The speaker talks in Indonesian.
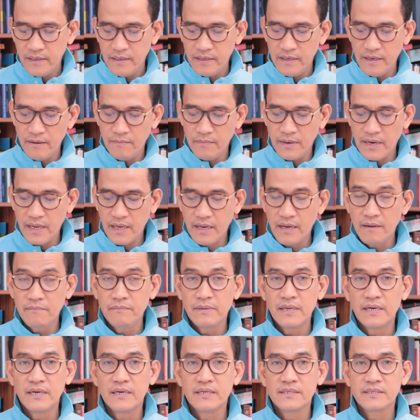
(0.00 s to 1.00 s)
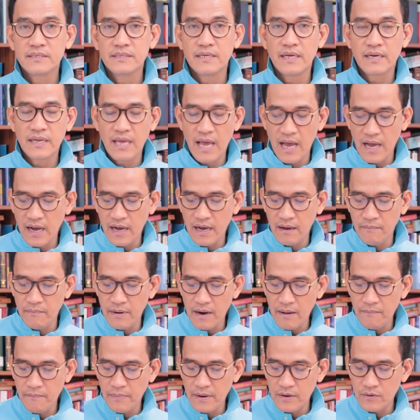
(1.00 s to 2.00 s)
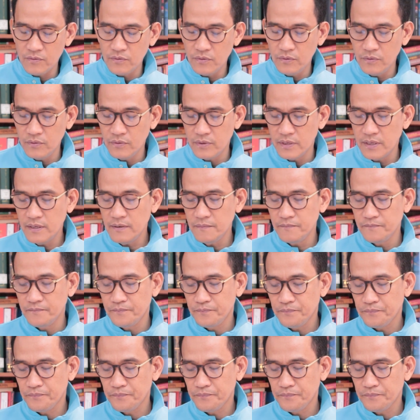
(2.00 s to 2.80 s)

Ya mereka minus dari angka berapa dulu ya?